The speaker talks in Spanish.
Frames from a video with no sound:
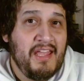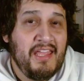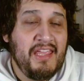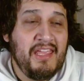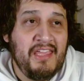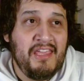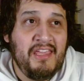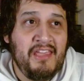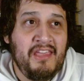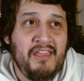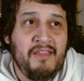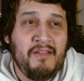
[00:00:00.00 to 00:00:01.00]

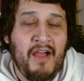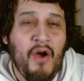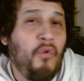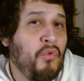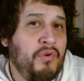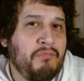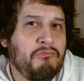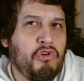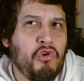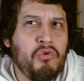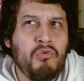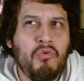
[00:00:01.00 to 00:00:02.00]
y aún
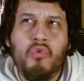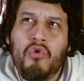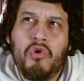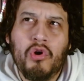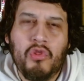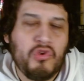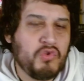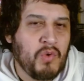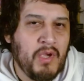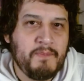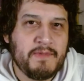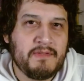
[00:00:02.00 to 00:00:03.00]
con uno o dos
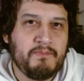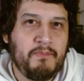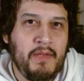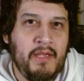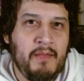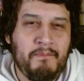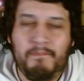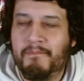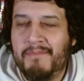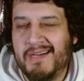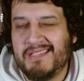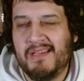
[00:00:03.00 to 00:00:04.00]
wipes, eh,
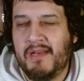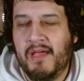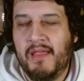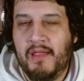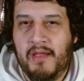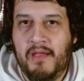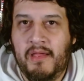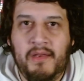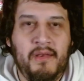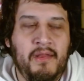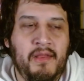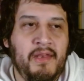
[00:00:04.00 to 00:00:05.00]
más que nada
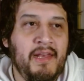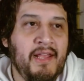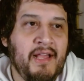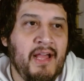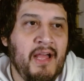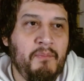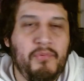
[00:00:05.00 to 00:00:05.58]
en, en, LK